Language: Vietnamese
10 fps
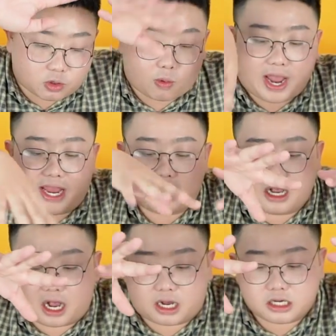quán
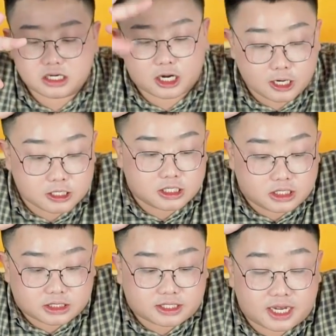ở
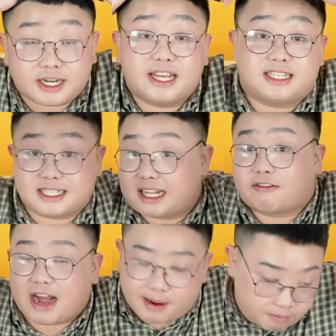trên
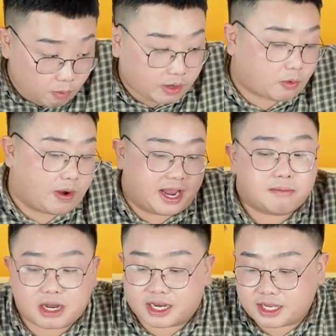Instagram, một cái
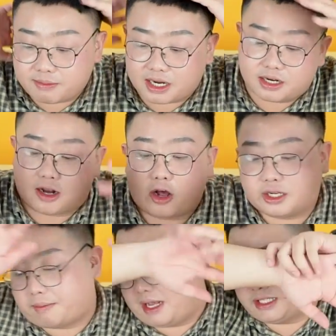quán mà khi mà lên đó
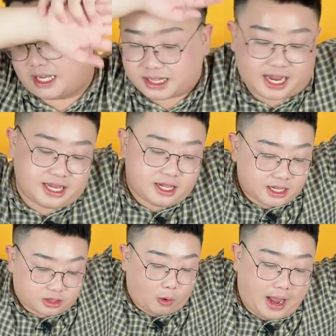thì các bạn sẽ thấy
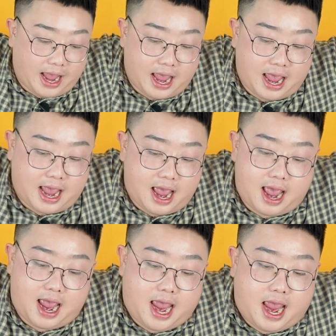là
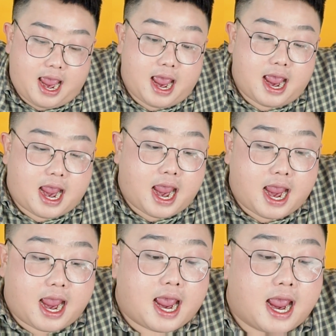
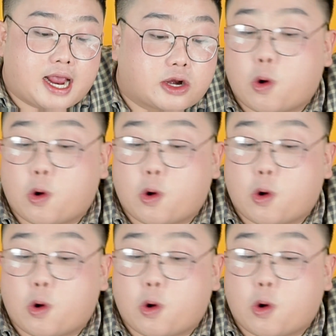toàn